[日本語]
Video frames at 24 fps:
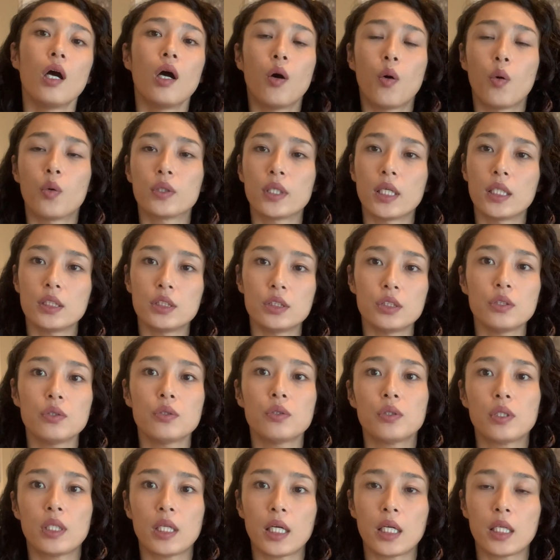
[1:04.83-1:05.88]
同じよ
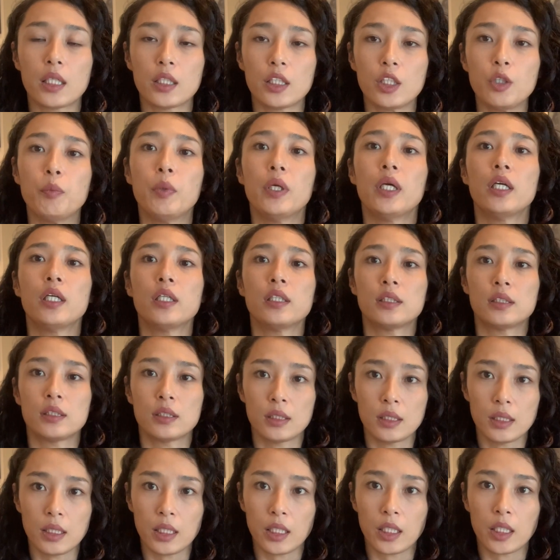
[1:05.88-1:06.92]
うなイメージ
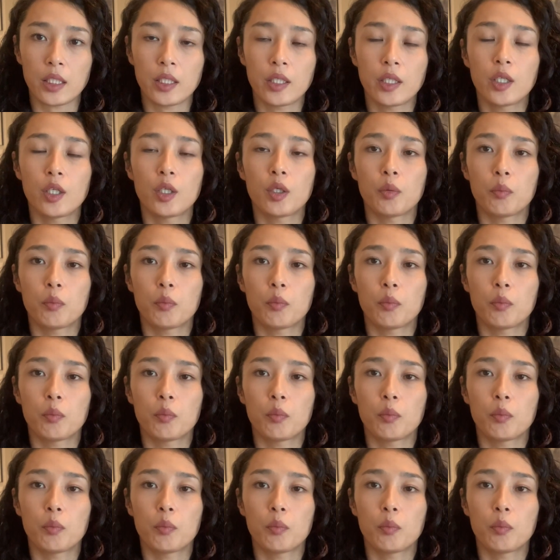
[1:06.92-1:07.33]
で